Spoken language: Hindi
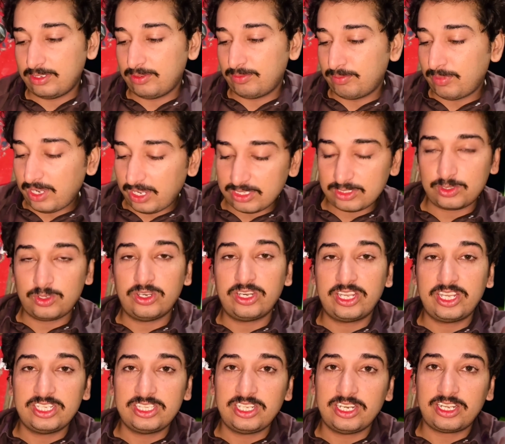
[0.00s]
मगज खोरी
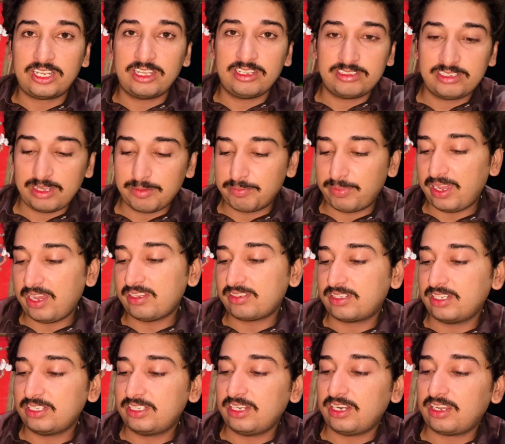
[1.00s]
की रखी से बहस
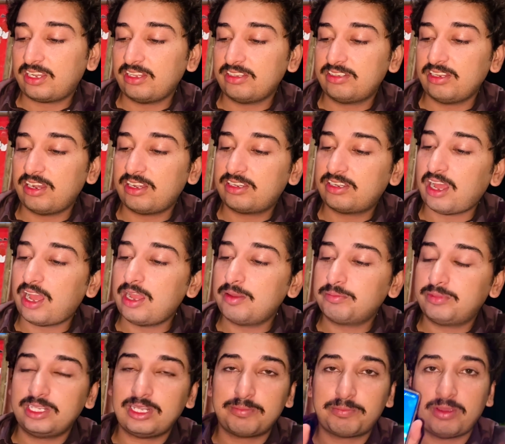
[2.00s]
की रखी से टाइम
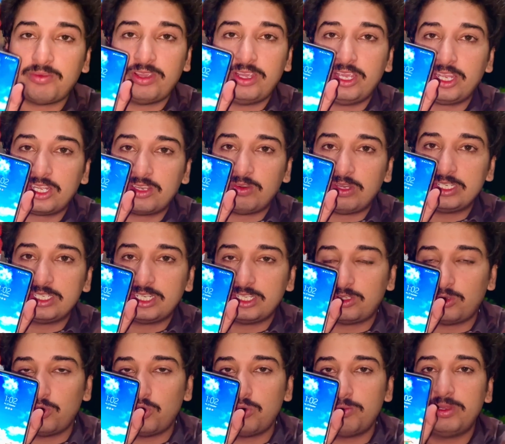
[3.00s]
थी पे एक बज के
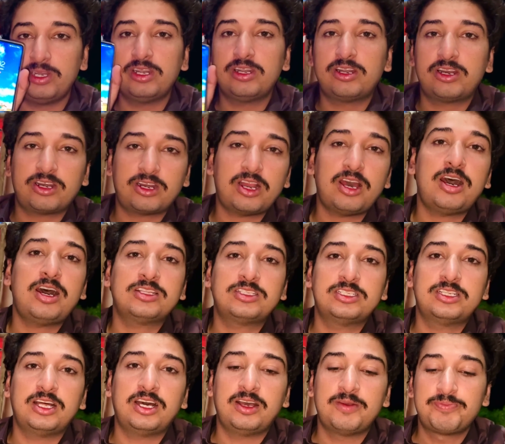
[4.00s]
दो मिनट रात
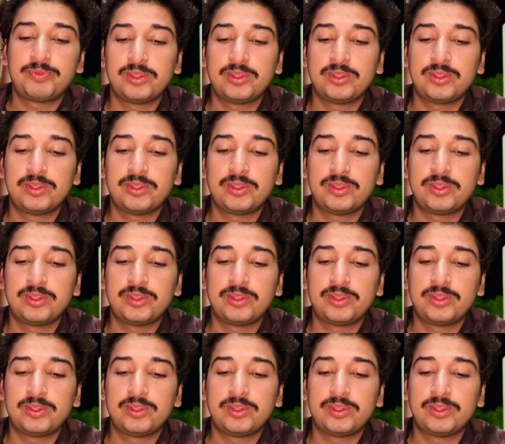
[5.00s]
का